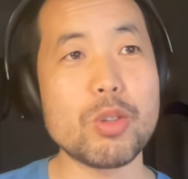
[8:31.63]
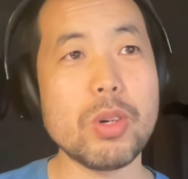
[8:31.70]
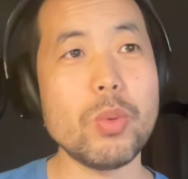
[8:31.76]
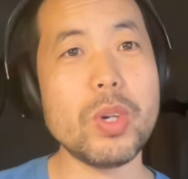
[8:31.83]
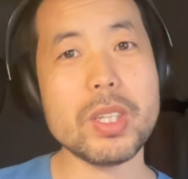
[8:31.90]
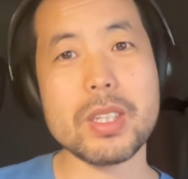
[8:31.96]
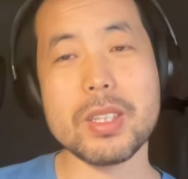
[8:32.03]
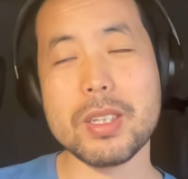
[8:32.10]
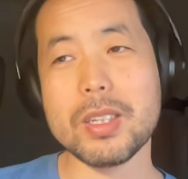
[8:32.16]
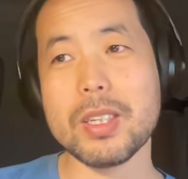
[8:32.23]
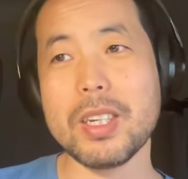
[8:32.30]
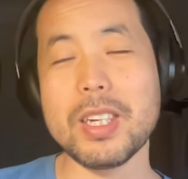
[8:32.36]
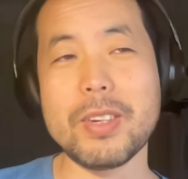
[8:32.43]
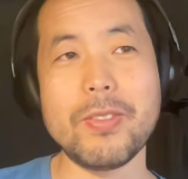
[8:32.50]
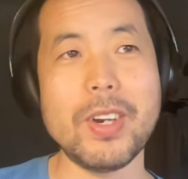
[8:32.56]
你说我
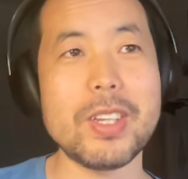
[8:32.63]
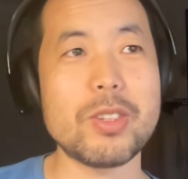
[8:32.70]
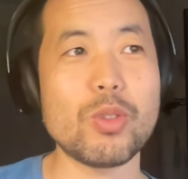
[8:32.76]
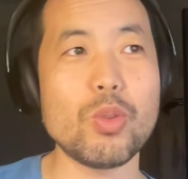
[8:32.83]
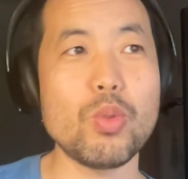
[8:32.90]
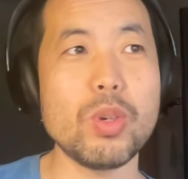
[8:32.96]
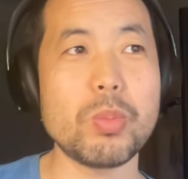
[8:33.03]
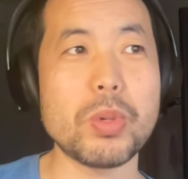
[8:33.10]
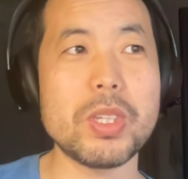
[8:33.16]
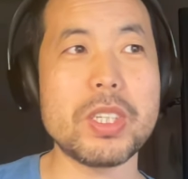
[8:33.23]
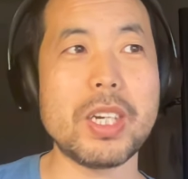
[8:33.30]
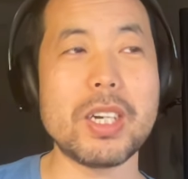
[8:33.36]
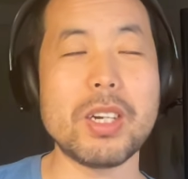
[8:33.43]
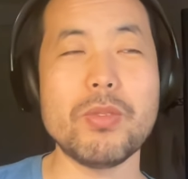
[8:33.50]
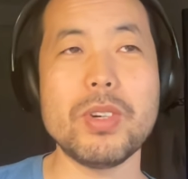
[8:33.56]
在他理发的时候会不
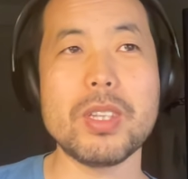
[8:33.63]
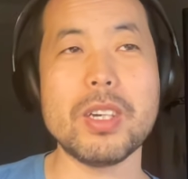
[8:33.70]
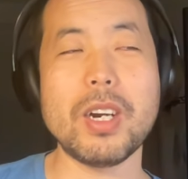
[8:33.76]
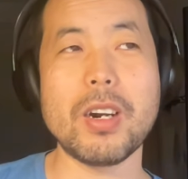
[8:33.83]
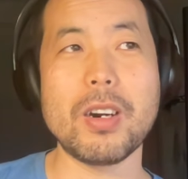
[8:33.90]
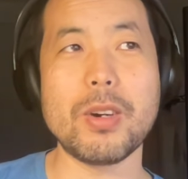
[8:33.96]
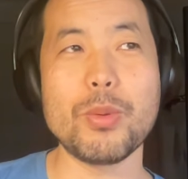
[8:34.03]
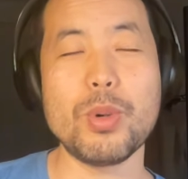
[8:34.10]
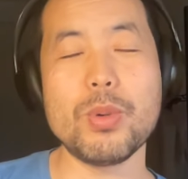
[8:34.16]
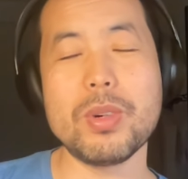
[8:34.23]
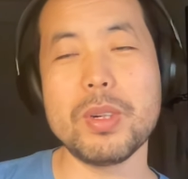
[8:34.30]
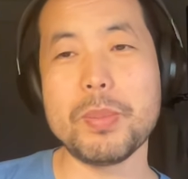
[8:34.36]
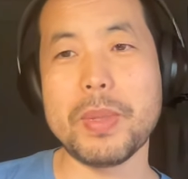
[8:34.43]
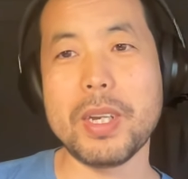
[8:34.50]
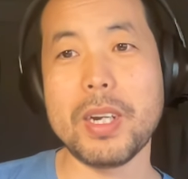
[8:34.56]
会剪着我的耳朵
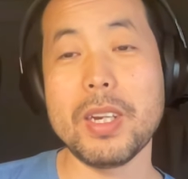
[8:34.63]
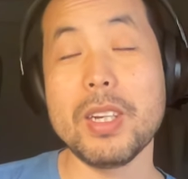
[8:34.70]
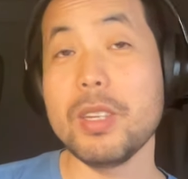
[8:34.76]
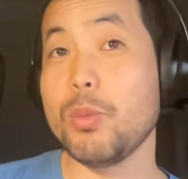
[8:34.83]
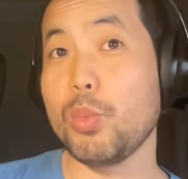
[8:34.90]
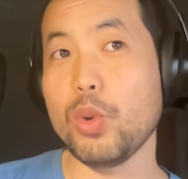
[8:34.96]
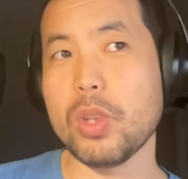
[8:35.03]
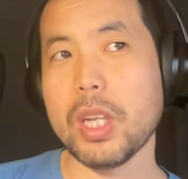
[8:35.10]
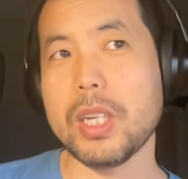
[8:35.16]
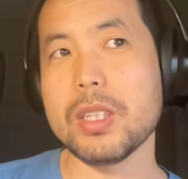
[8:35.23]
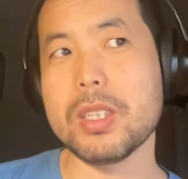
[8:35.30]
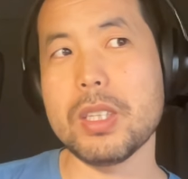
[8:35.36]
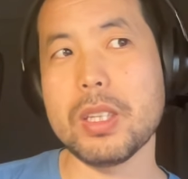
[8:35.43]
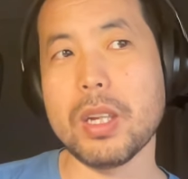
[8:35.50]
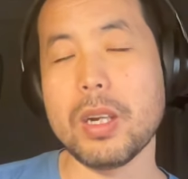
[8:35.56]
或者什么的？你不用
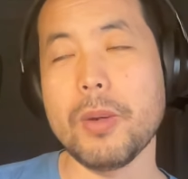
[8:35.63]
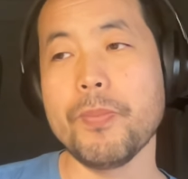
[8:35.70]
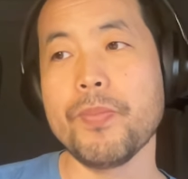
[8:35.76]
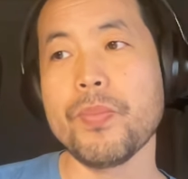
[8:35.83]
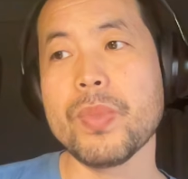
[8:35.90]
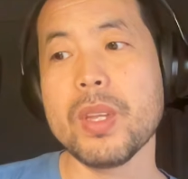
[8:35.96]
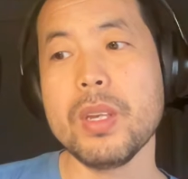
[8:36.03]
担心啊。